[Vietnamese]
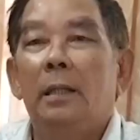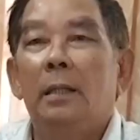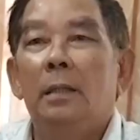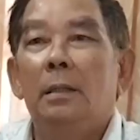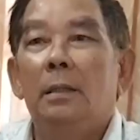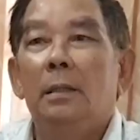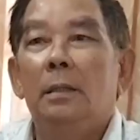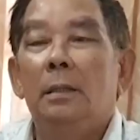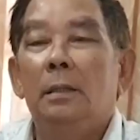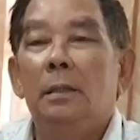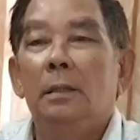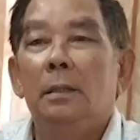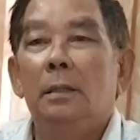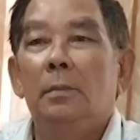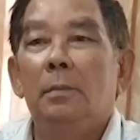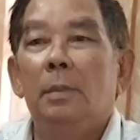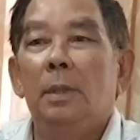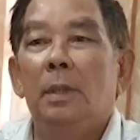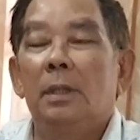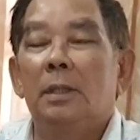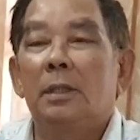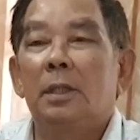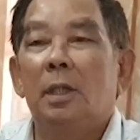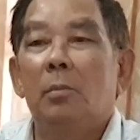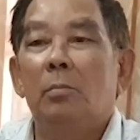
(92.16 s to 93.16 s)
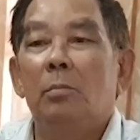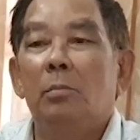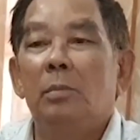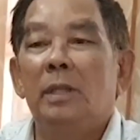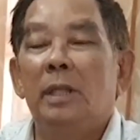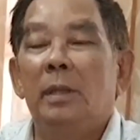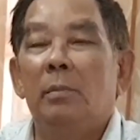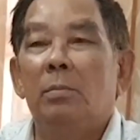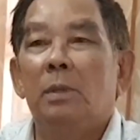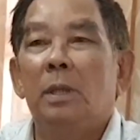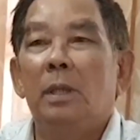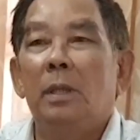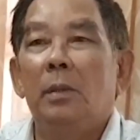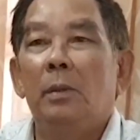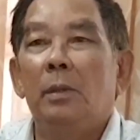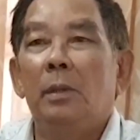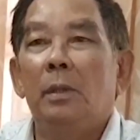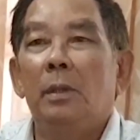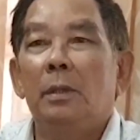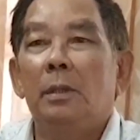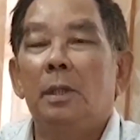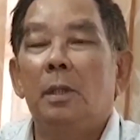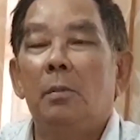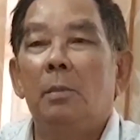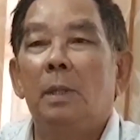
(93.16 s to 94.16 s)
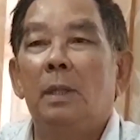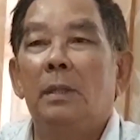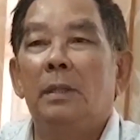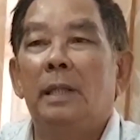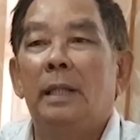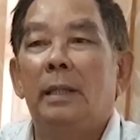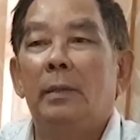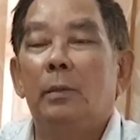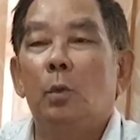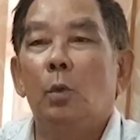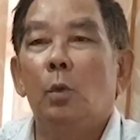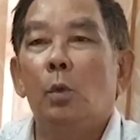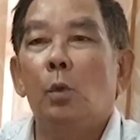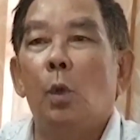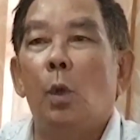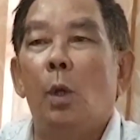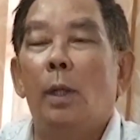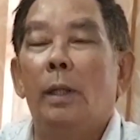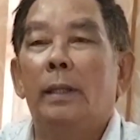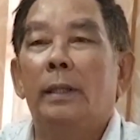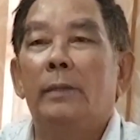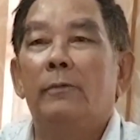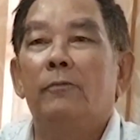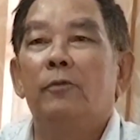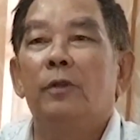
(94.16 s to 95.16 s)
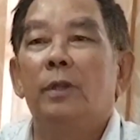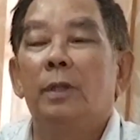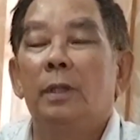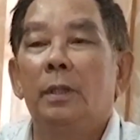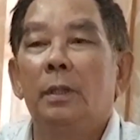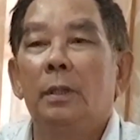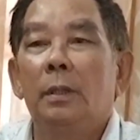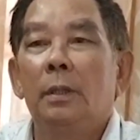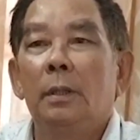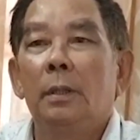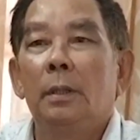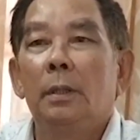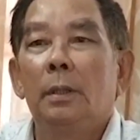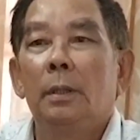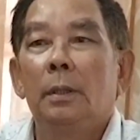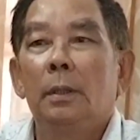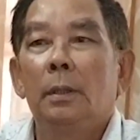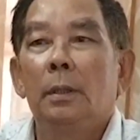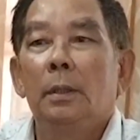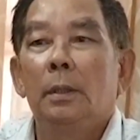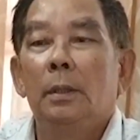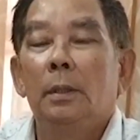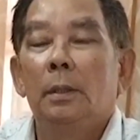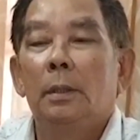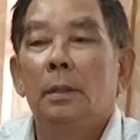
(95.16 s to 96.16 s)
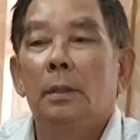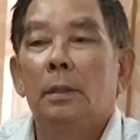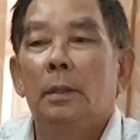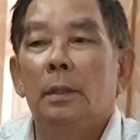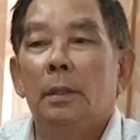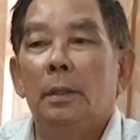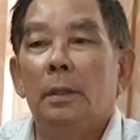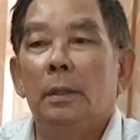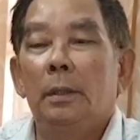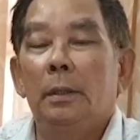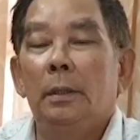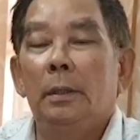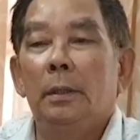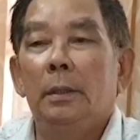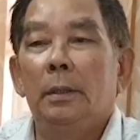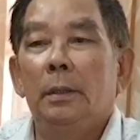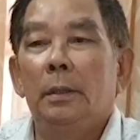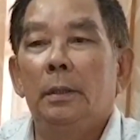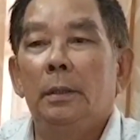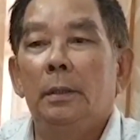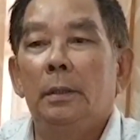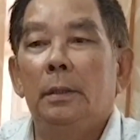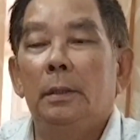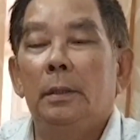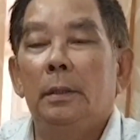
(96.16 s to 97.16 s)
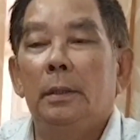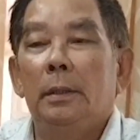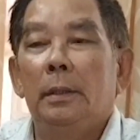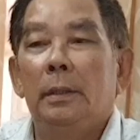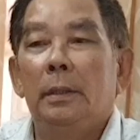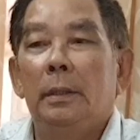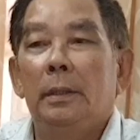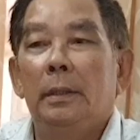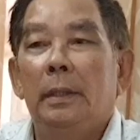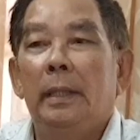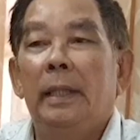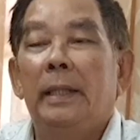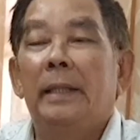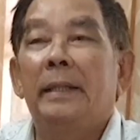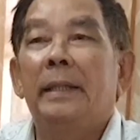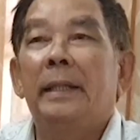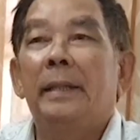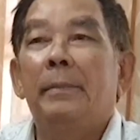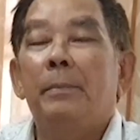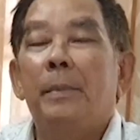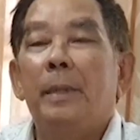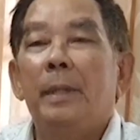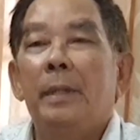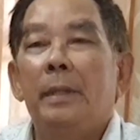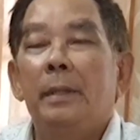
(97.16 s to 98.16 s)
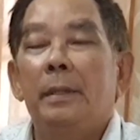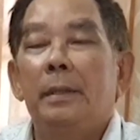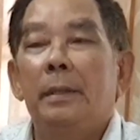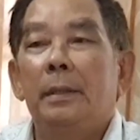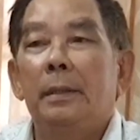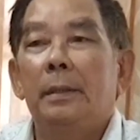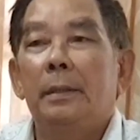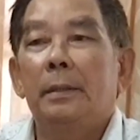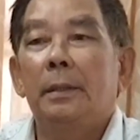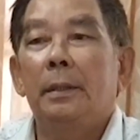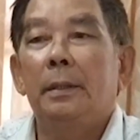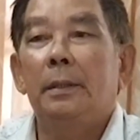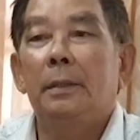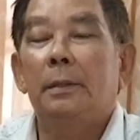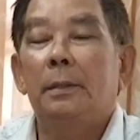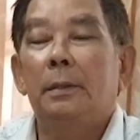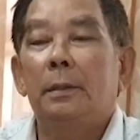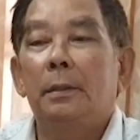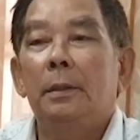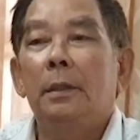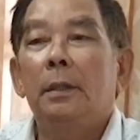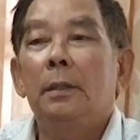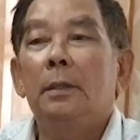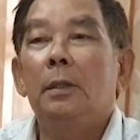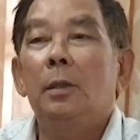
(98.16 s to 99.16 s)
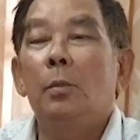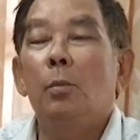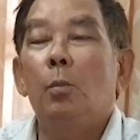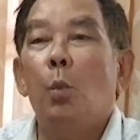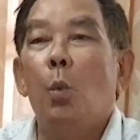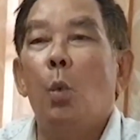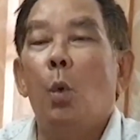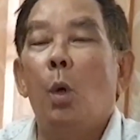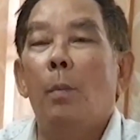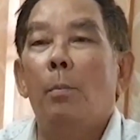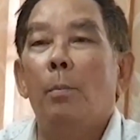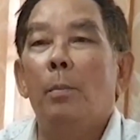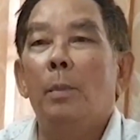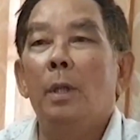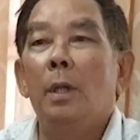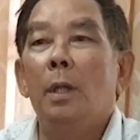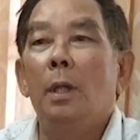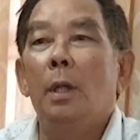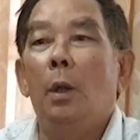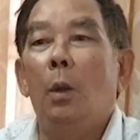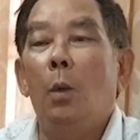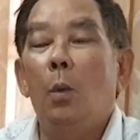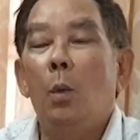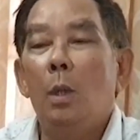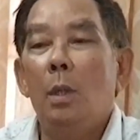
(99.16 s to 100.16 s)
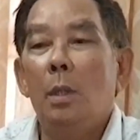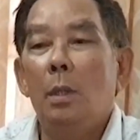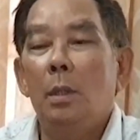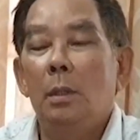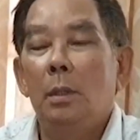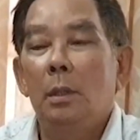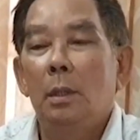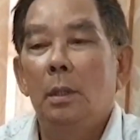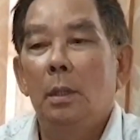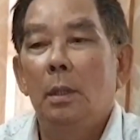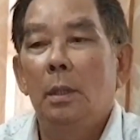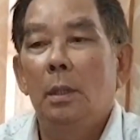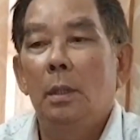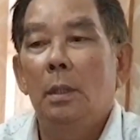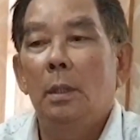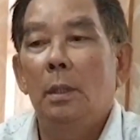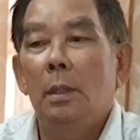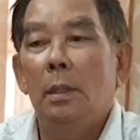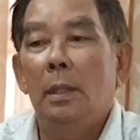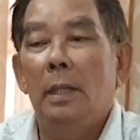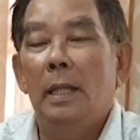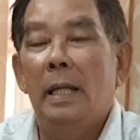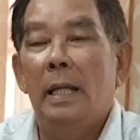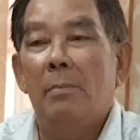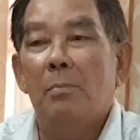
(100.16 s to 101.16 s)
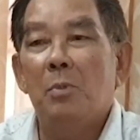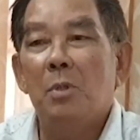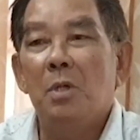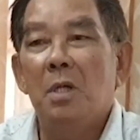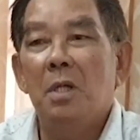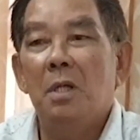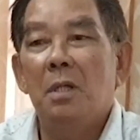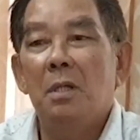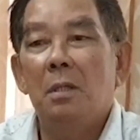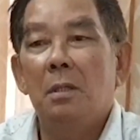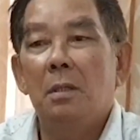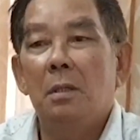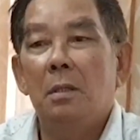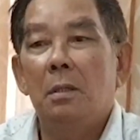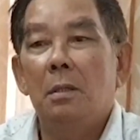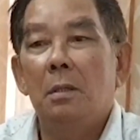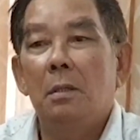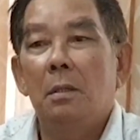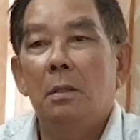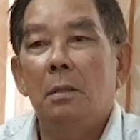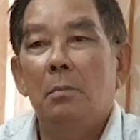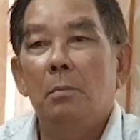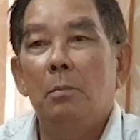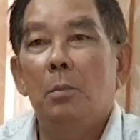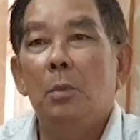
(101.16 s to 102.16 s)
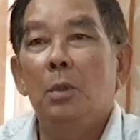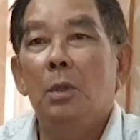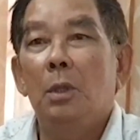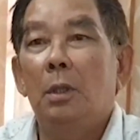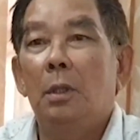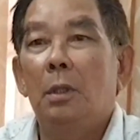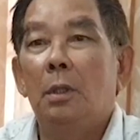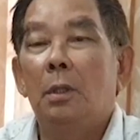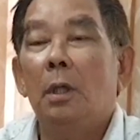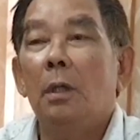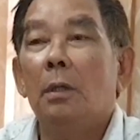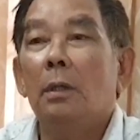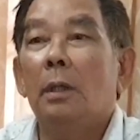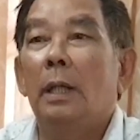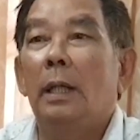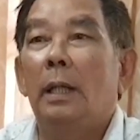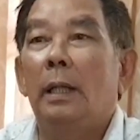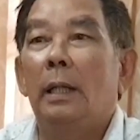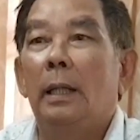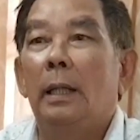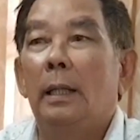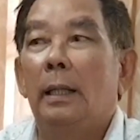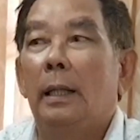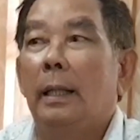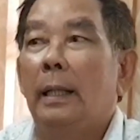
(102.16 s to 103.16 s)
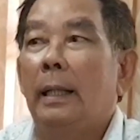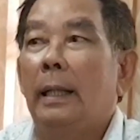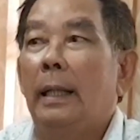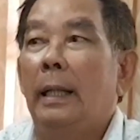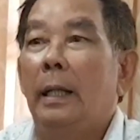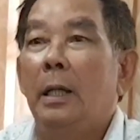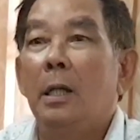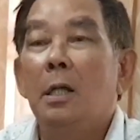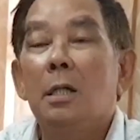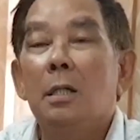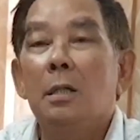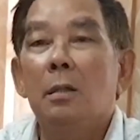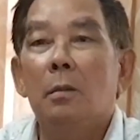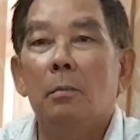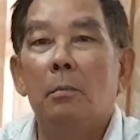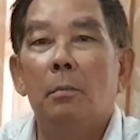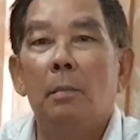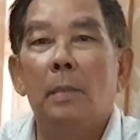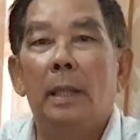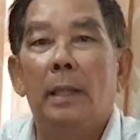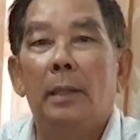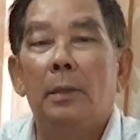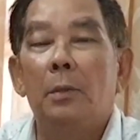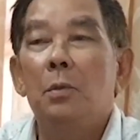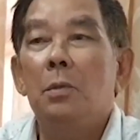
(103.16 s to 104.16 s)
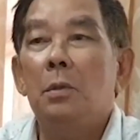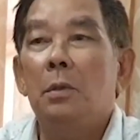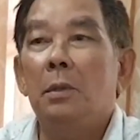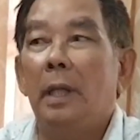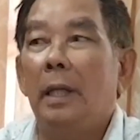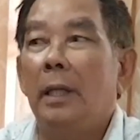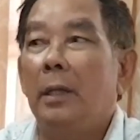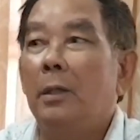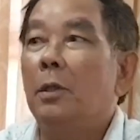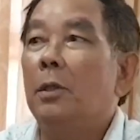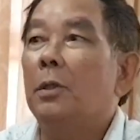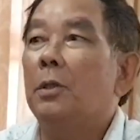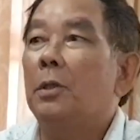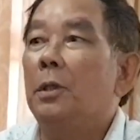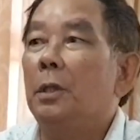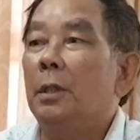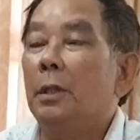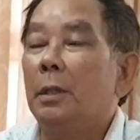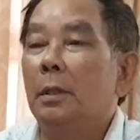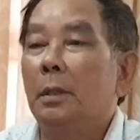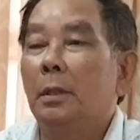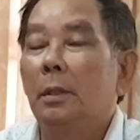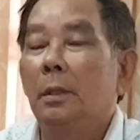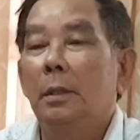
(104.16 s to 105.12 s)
Nếu sông dọc theo cái sông Hà Thanh của đoạn Canh Vinh thì em nhanh lắm. Tất nhiên mùa mưa lũ là mưa mưa rất là lớn, nước chảy rất xiết.